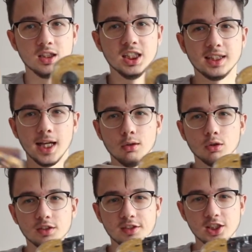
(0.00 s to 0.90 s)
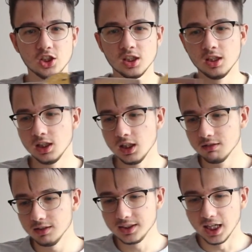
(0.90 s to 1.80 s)
Nintendo Switch
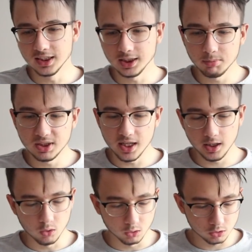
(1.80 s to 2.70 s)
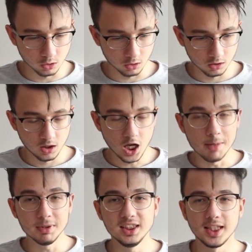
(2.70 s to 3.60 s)
ve dandik bir tane konsol.
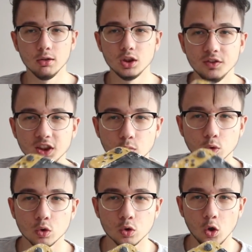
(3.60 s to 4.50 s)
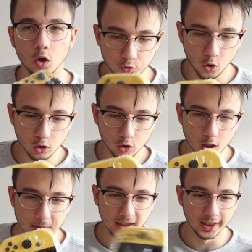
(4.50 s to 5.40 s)
Ama Nintendo Switch'in kutusu yok.
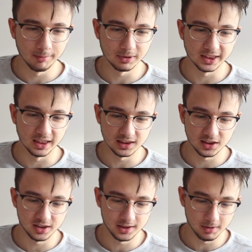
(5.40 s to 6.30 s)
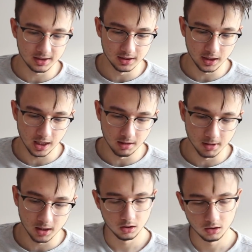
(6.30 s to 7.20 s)
Folyoya bağlandı sadece çizilmesin diye galiba.